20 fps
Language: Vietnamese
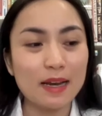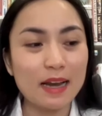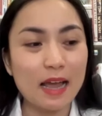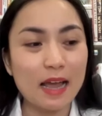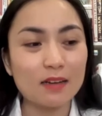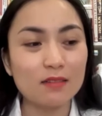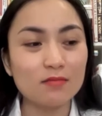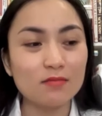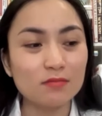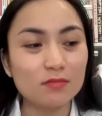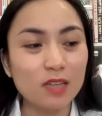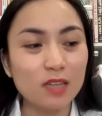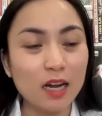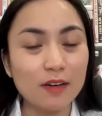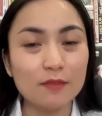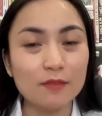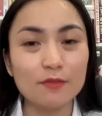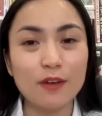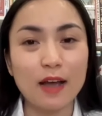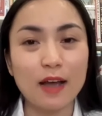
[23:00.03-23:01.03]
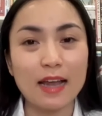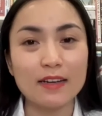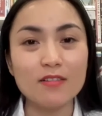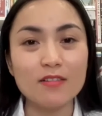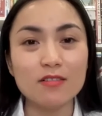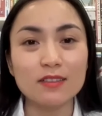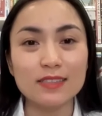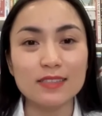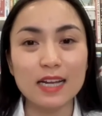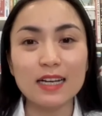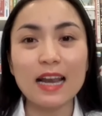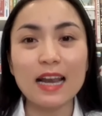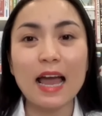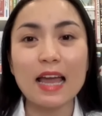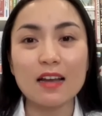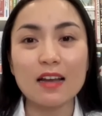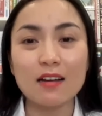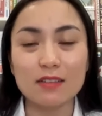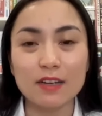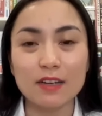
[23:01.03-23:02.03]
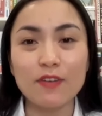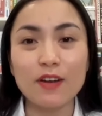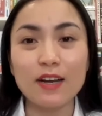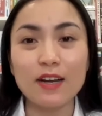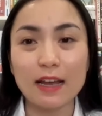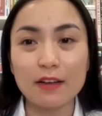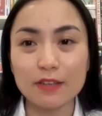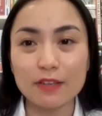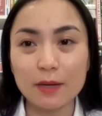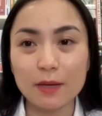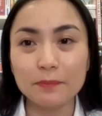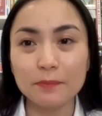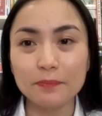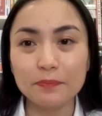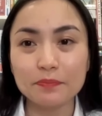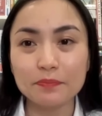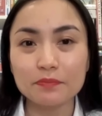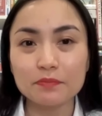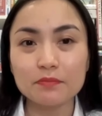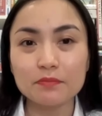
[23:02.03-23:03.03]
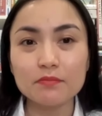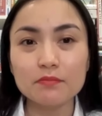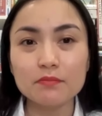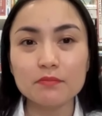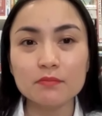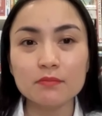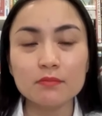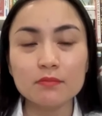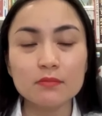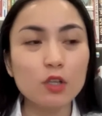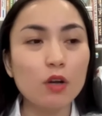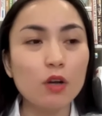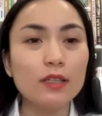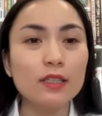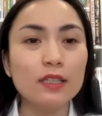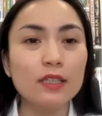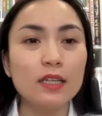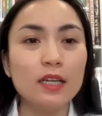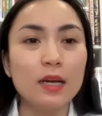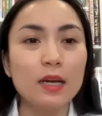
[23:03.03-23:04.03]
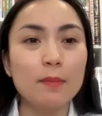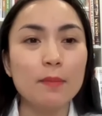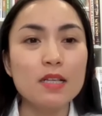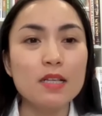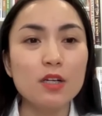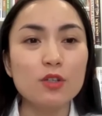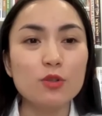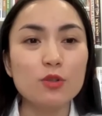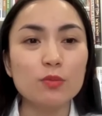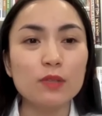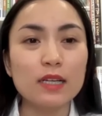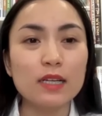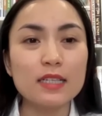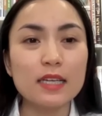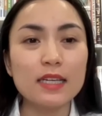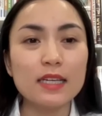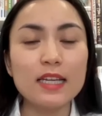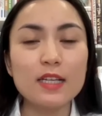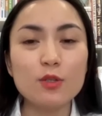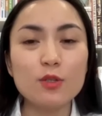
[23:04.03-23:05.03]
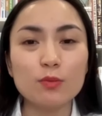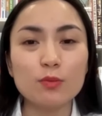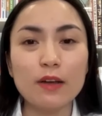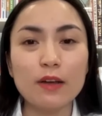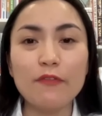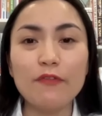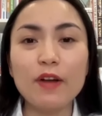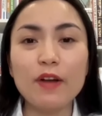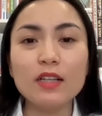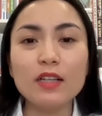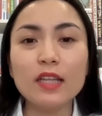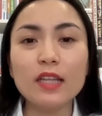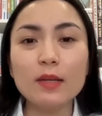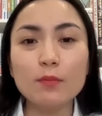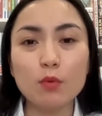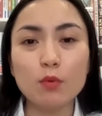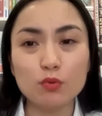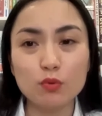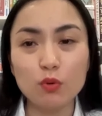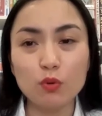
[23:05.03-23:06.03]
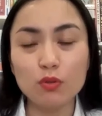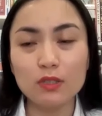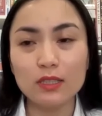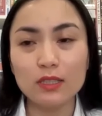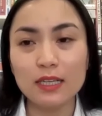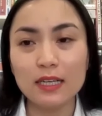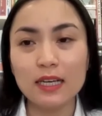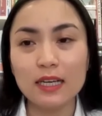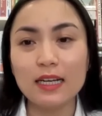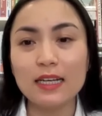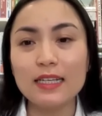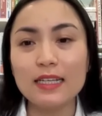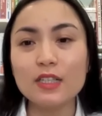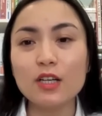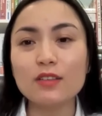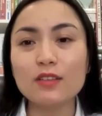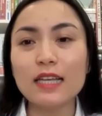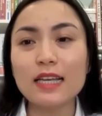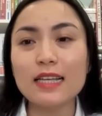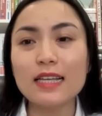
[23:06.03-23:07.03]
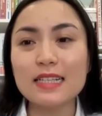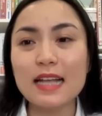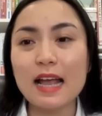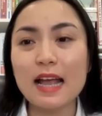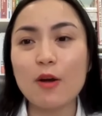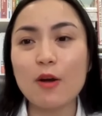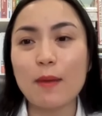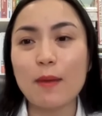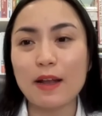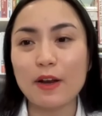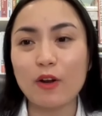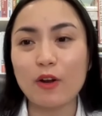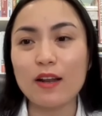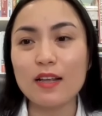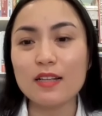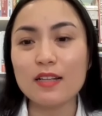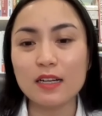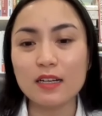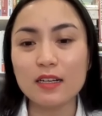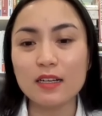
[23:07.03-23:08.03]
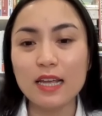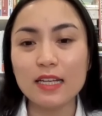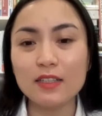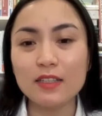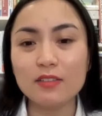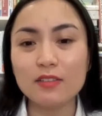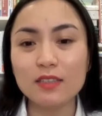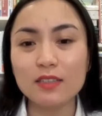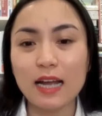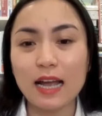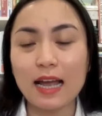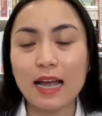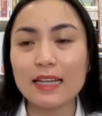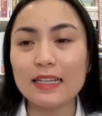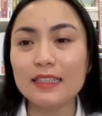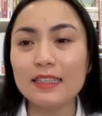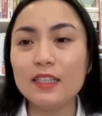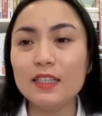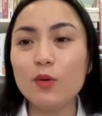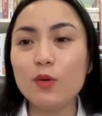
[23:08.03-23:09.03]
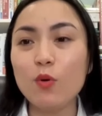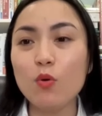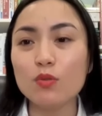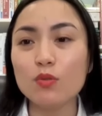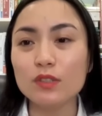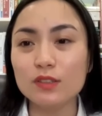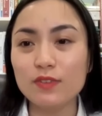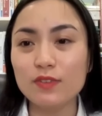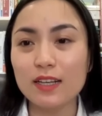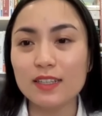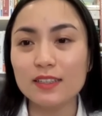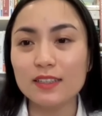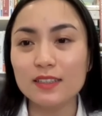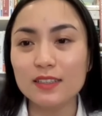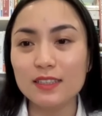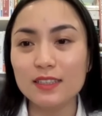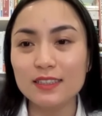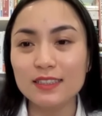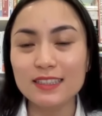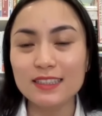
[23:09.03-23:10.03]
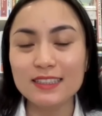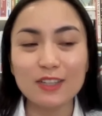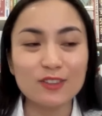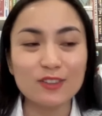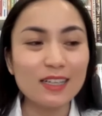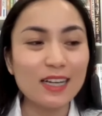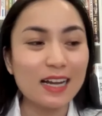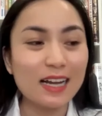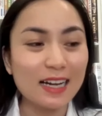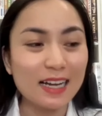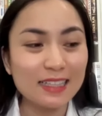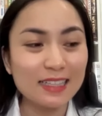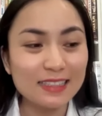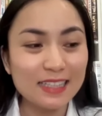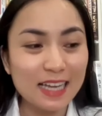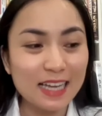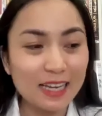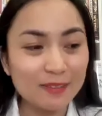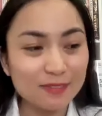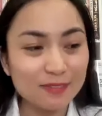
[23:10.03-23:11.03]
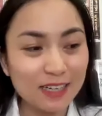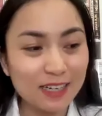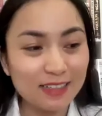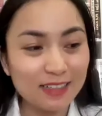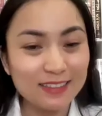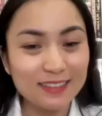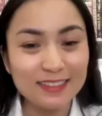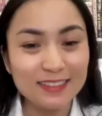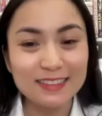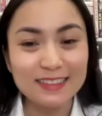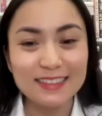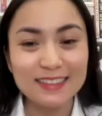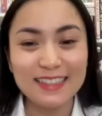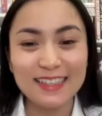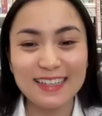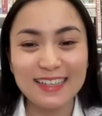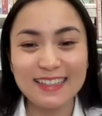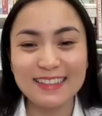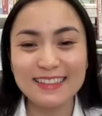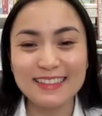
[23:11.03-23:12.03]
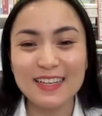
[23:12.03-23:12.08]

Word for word: bạn đang cần phải được nhắc lại ở cái phần nào nha rồi bây giờ chúng ta sẽ đi chúng ta phân tích một chút lý do tại sao mà nó lại dẫn đến những cái thiếu hụt như vậy xin chào tất cả các anh chị em nha à,